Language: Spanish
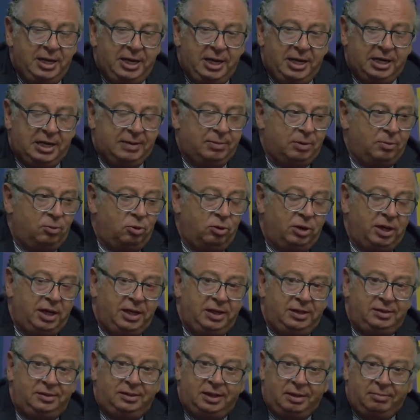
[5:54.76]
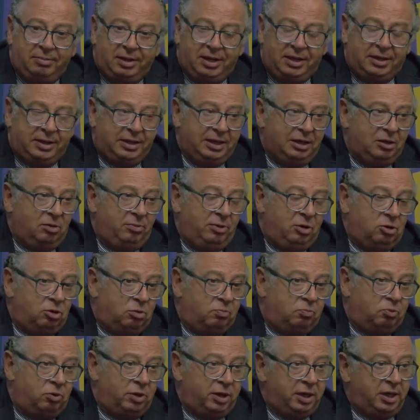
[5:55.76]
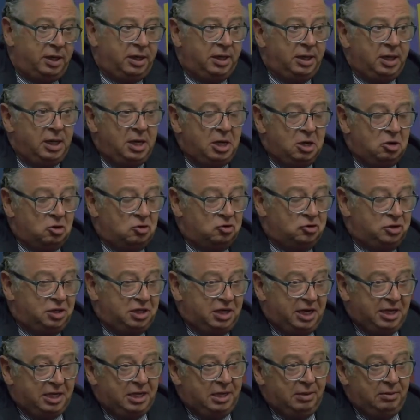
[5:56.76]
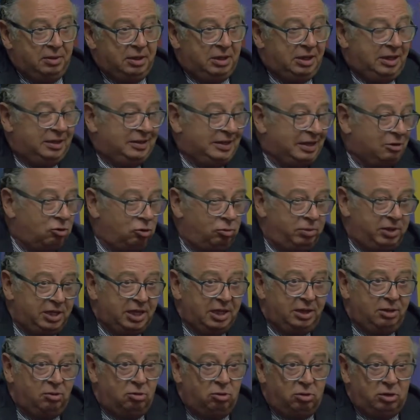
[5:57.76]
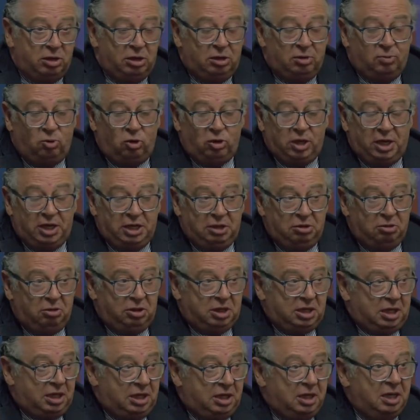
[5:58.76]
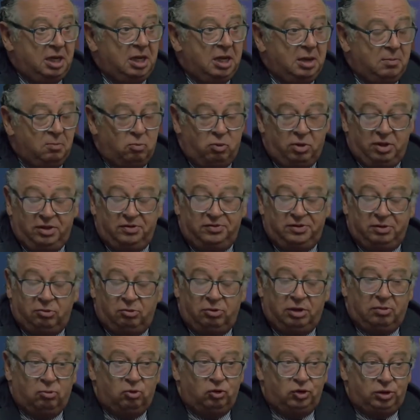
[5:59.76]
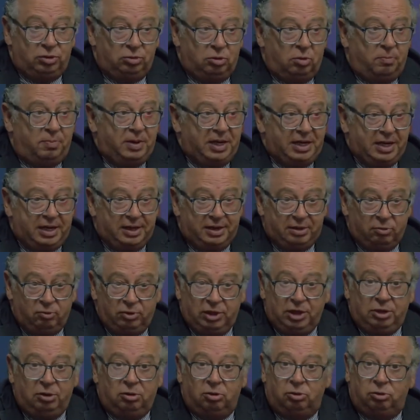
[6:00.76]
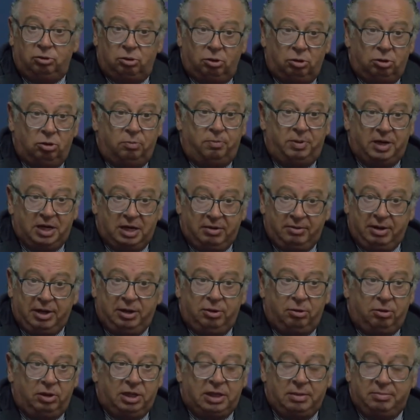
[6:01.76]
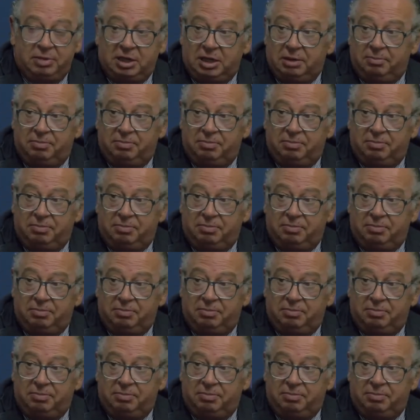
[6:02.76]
y que propongáis temas que a lo mejor pues consideráis que están olvidados o que no hemos caído y que pueden ser un revulsivo para reunirnos todos, para vernos y cambiar